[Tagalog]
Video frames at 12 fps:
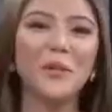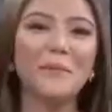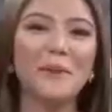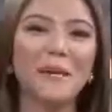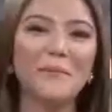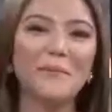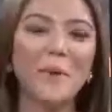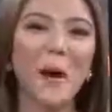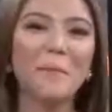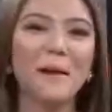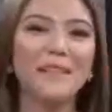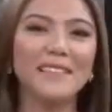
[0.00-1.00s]
Patuloy pa rin po
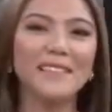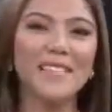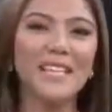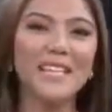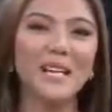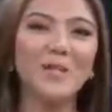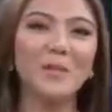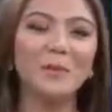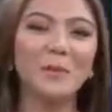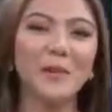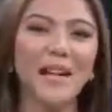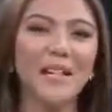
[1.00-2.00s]
ang pagdating ng
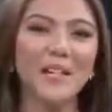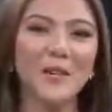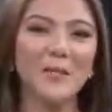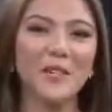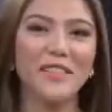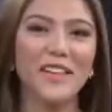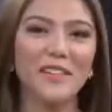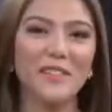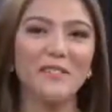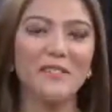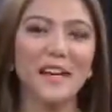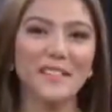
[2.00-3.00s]
supply ng
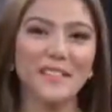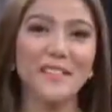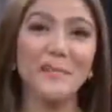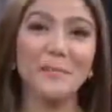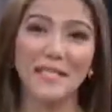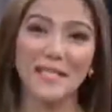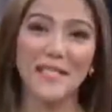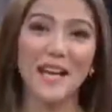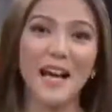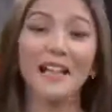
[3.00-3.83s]
COVID-19 vaccine sa bansa.